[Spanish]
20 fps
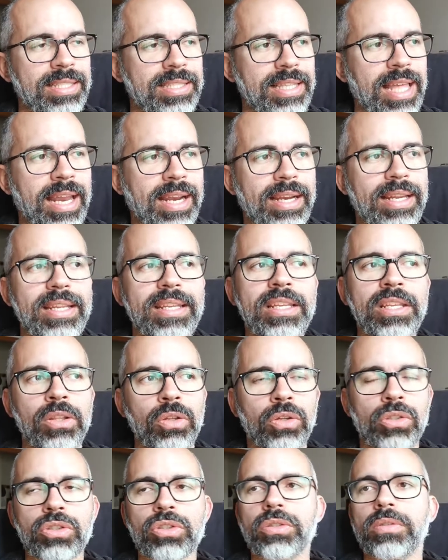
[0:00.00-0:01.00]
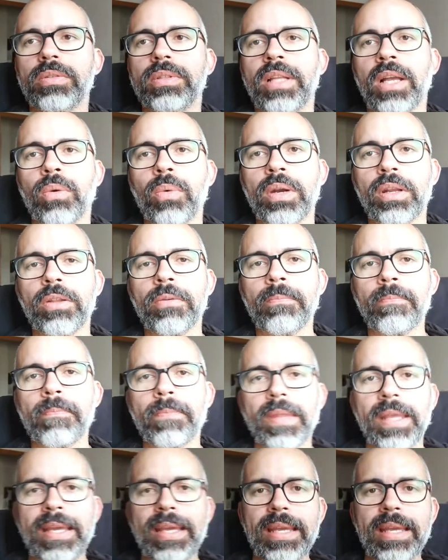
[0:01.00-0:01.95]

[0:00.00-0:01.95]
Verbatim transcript: estar idos, ¿de acuerdo?